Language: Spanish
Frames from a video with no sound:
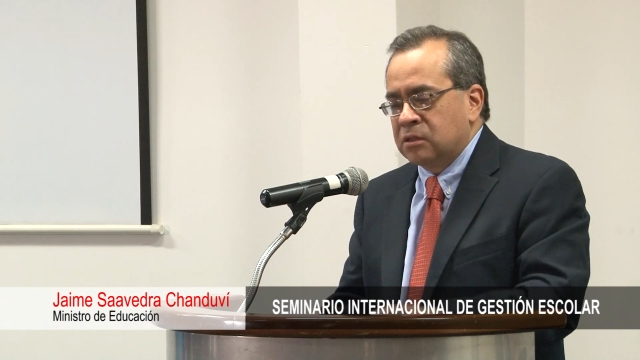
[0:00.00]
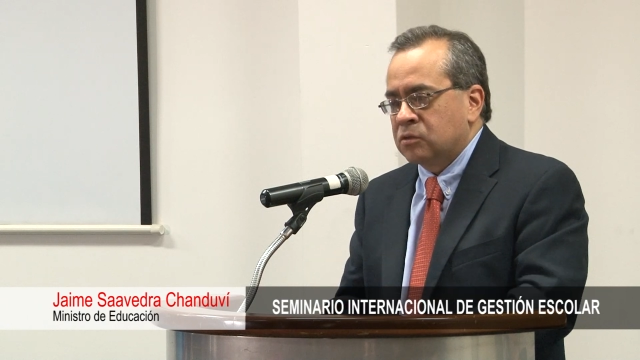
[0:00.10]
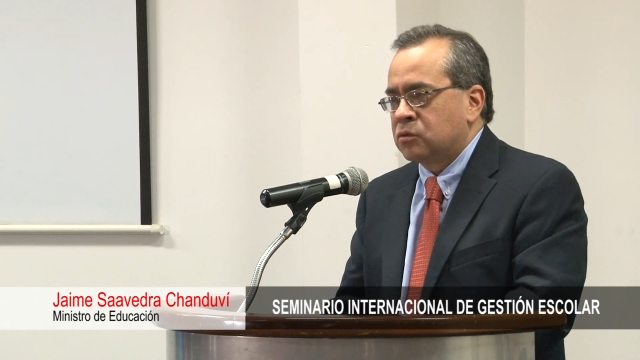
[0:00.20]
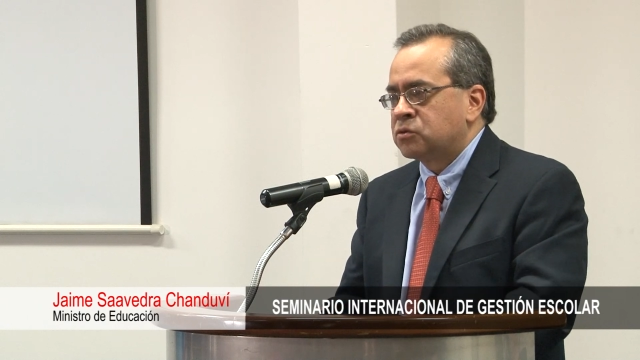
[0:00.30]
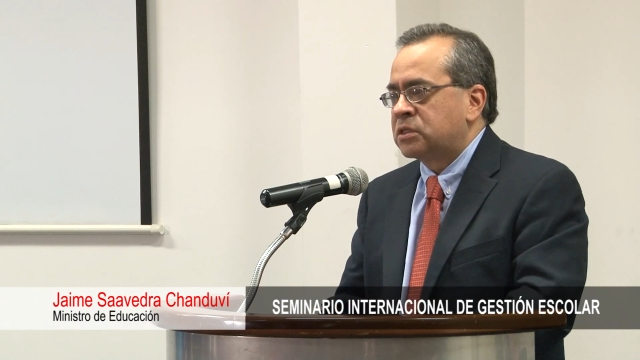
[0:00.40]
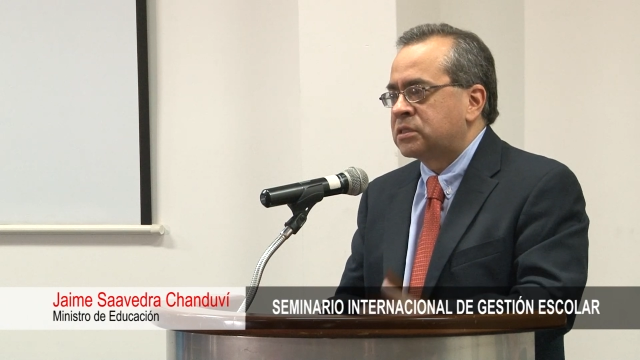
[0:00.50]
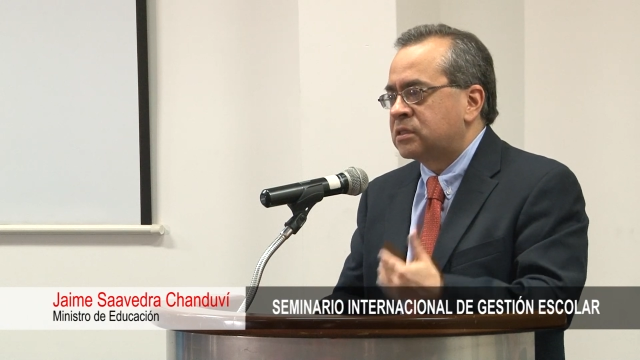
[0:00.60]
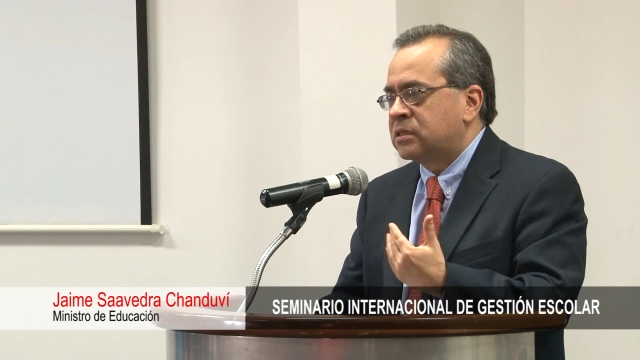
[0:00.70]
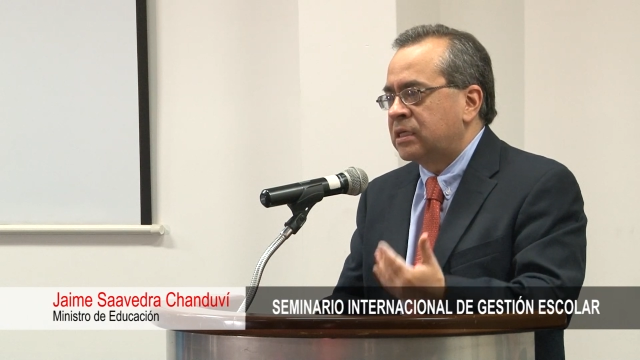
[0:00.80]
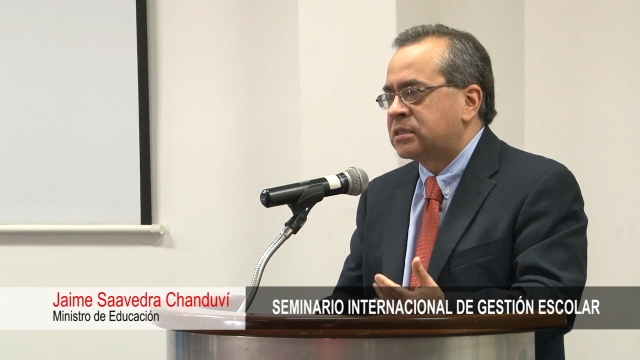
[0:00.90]
Entonces,
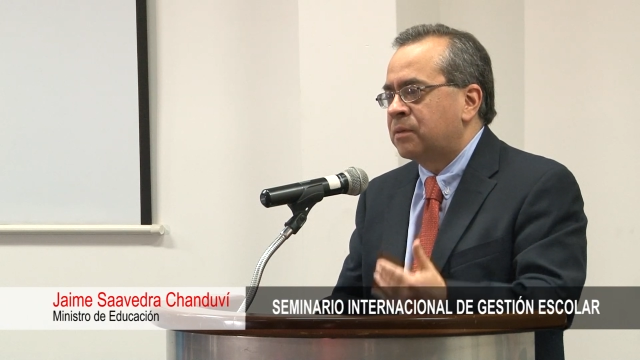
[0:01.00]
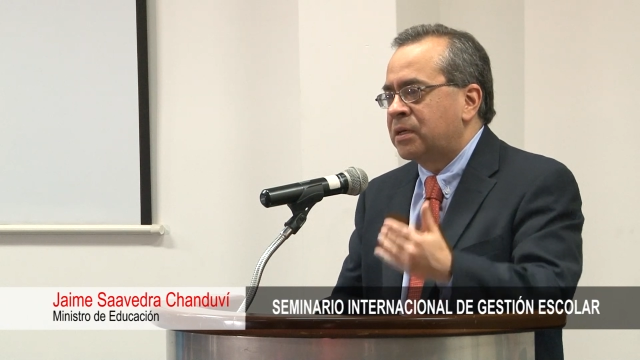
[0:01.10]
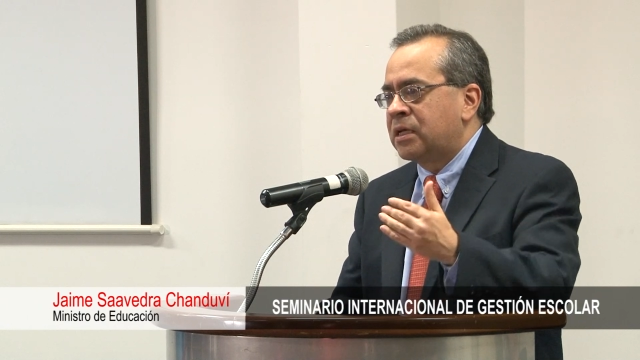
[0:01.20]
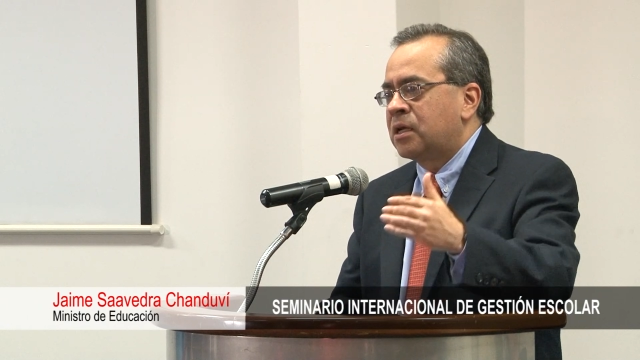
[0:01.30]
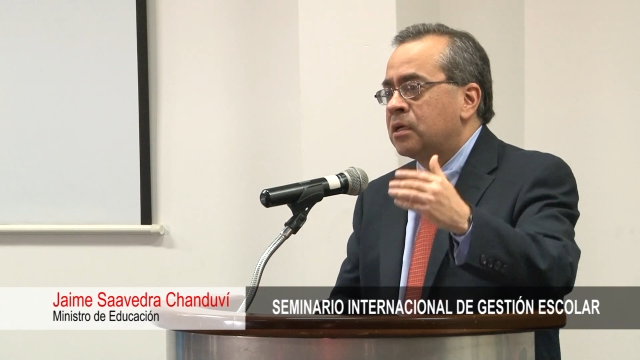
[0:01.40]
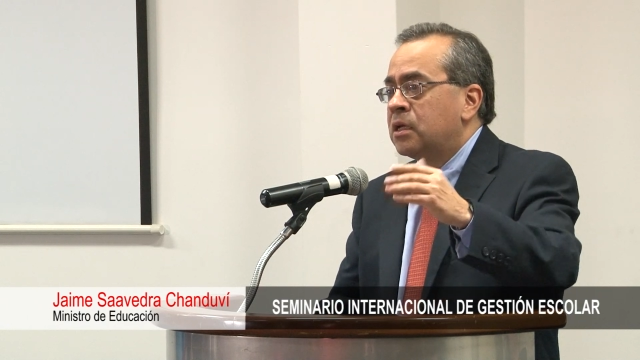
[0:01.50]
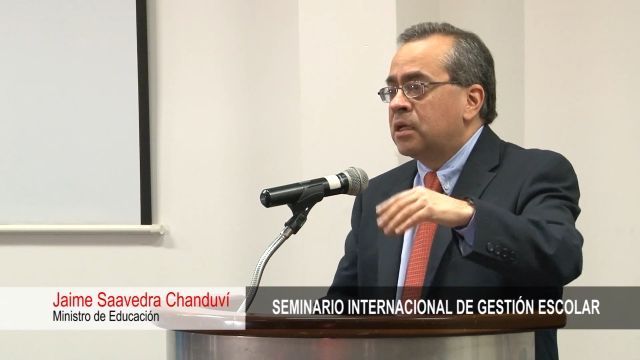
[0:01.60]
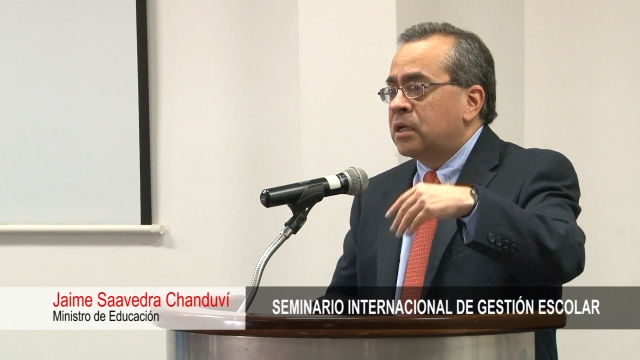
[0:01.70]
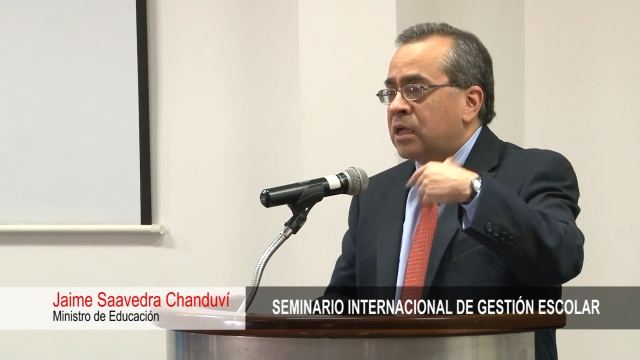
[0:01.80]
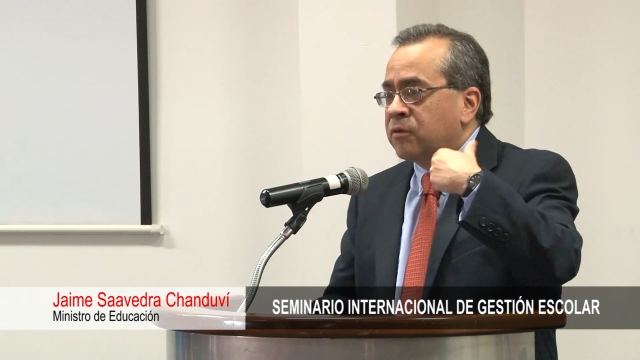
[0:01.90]
de esa manera,
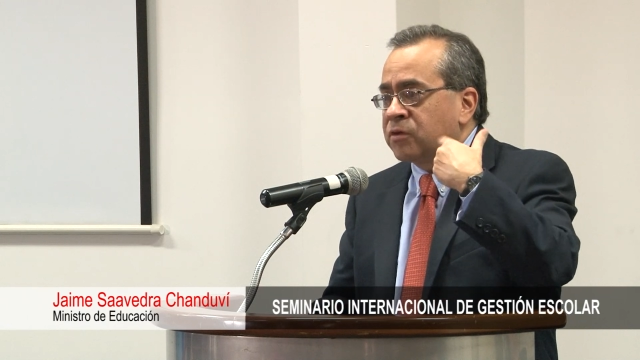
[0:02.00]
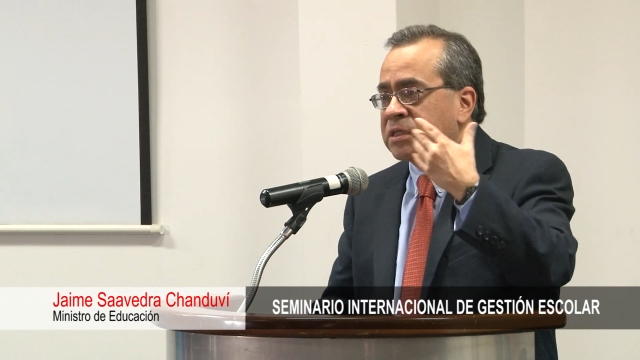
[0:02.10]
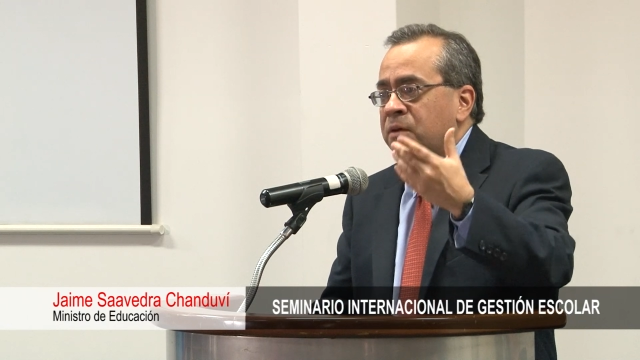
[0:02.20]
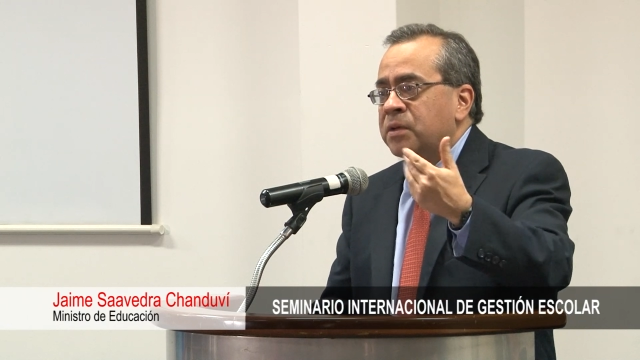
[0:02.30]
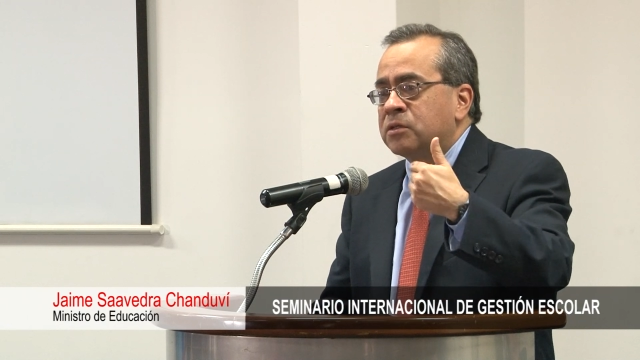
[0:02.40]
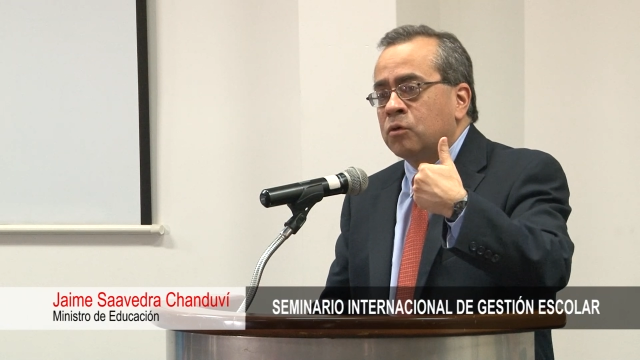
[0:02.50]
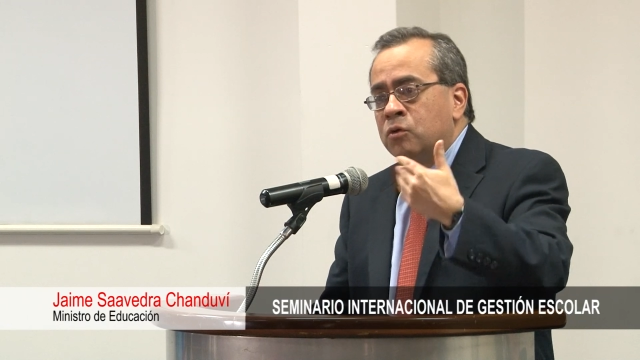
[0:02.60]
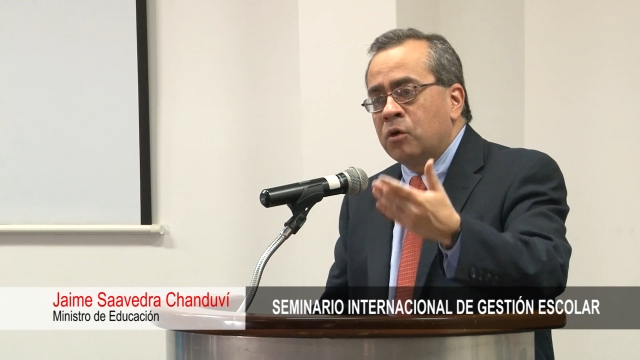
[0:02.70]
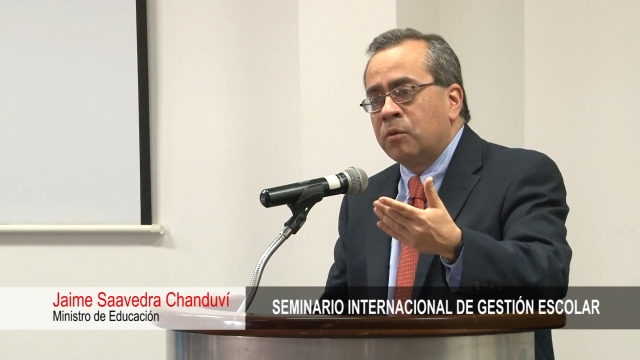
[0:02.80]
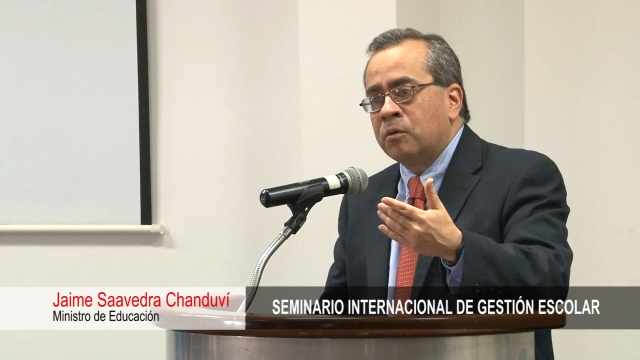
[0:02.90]
efectivamente,
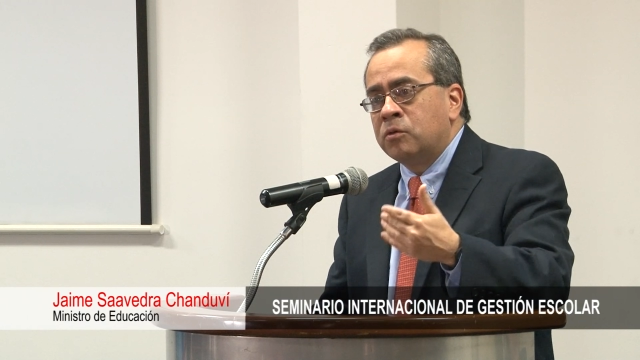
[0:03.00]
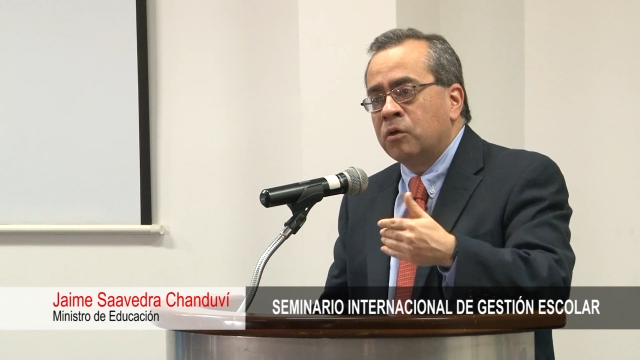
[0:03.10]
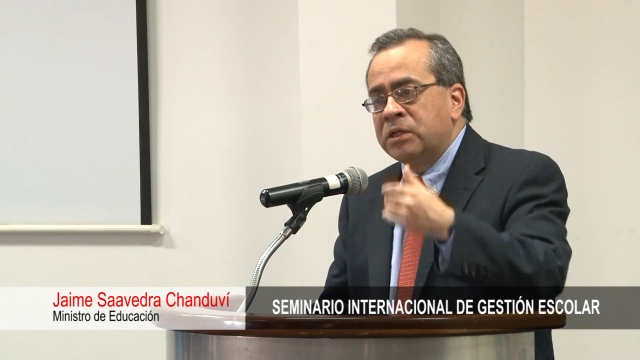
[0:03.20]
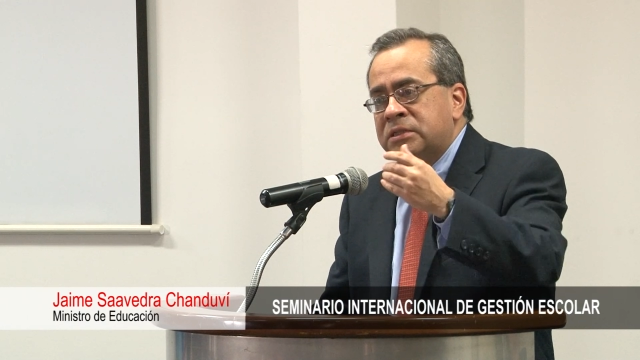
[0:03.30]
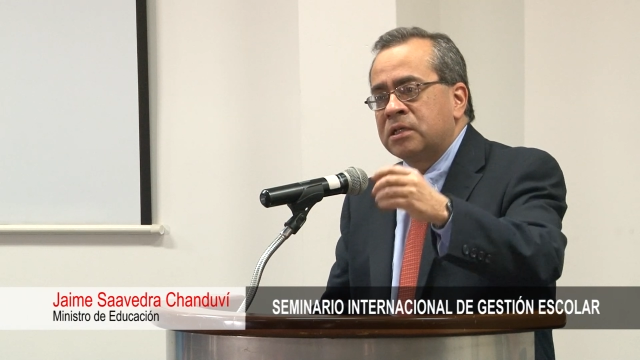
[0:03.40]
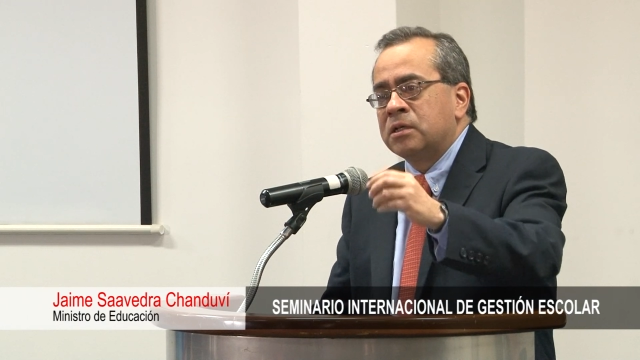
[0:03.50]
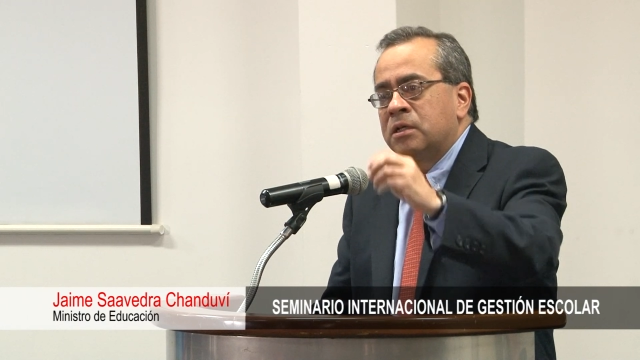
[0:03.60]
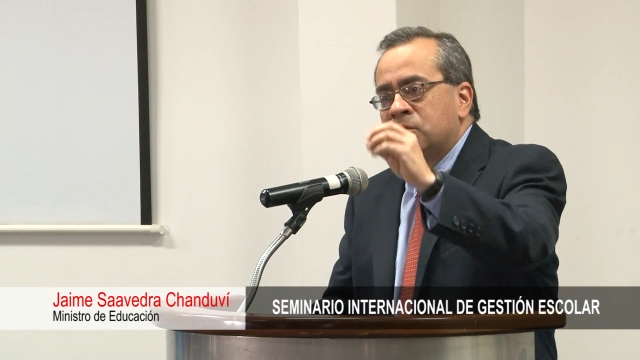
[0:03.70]
uno, uno dice,